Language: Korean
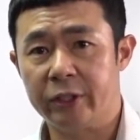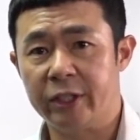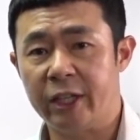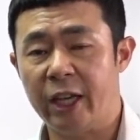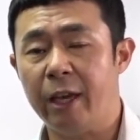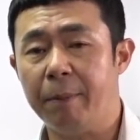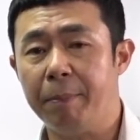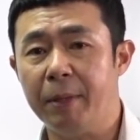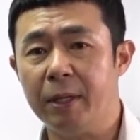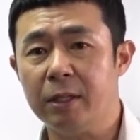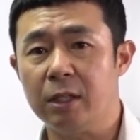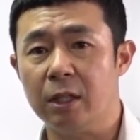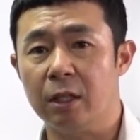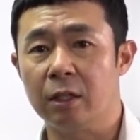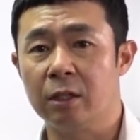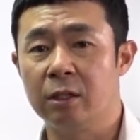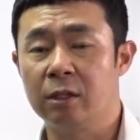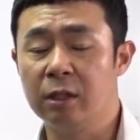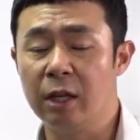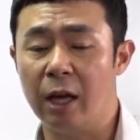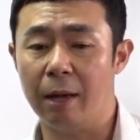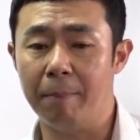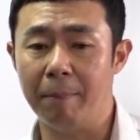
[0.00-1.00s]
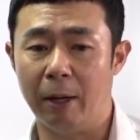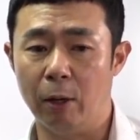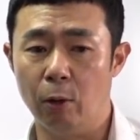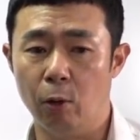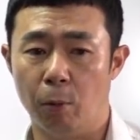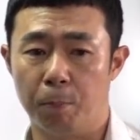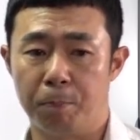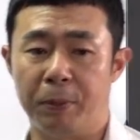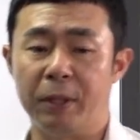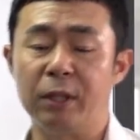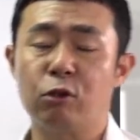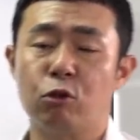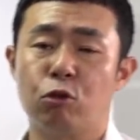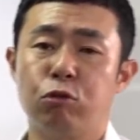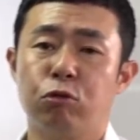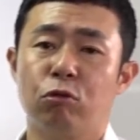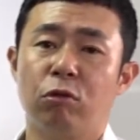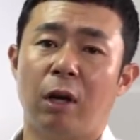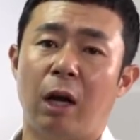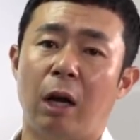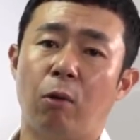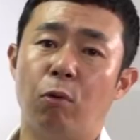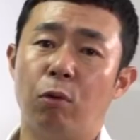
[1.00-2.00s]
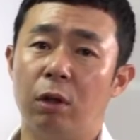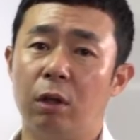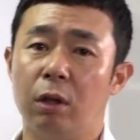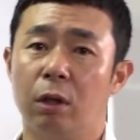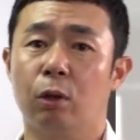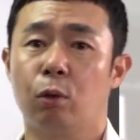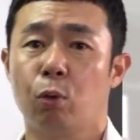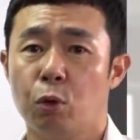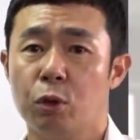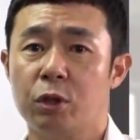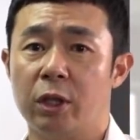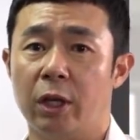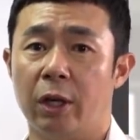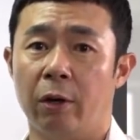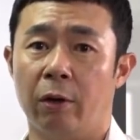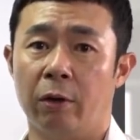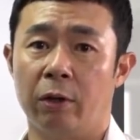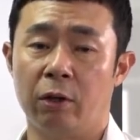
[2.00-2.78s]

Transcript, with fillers: 채비지, 그야말로 비축을 하고 있는 토지예요.